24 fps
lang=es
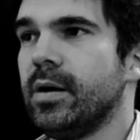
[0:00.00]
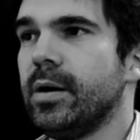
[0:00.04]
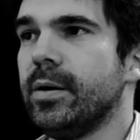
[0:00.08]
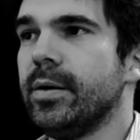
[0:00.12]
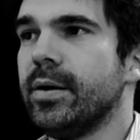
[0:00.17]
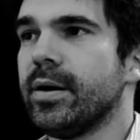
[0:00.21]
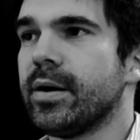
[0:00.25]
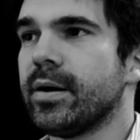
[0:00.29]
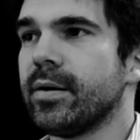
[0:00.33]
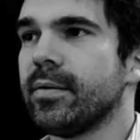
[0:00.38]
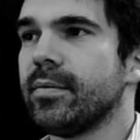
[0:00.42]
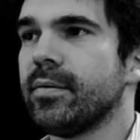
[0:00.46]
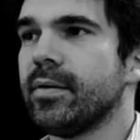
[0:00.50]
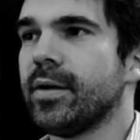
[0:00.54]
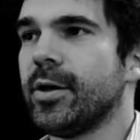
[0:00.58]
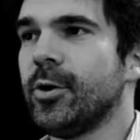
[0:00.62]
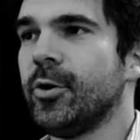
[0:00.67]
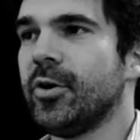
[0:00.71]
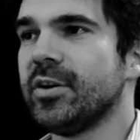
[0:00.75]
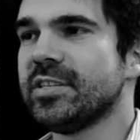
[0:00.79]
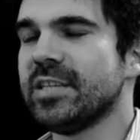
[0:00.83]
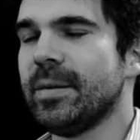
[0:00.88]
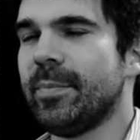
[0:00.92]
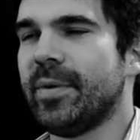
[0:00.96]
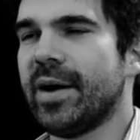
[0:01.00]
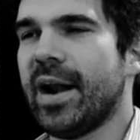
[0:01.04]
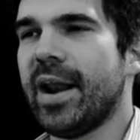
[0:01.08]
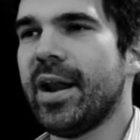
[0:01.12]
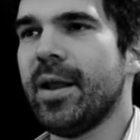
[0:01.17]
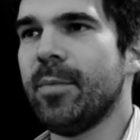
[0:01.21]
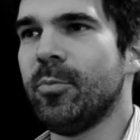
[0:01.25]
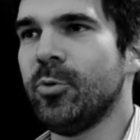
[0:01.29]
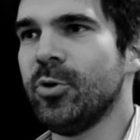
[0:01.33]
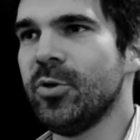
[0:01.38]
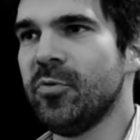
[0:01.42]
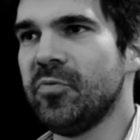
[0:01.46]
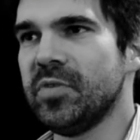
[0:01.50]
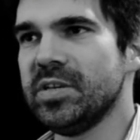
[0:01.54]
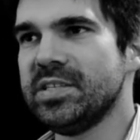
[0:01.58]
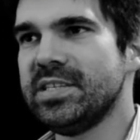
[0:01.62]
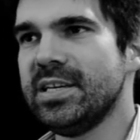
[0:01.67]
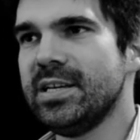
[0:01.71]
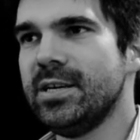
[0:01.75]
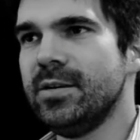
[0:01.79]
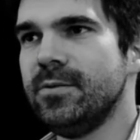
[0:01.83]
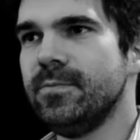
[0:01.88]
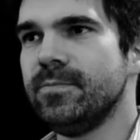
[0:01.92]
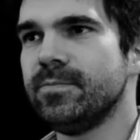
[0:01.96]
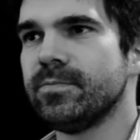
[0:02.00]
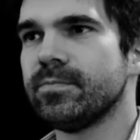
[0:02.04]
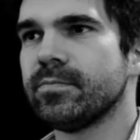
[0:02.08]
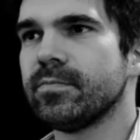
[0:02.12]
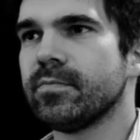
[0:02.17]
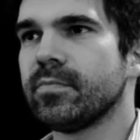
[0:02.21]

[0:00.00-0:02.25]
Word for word: A ver, creo que separar es muy difícil.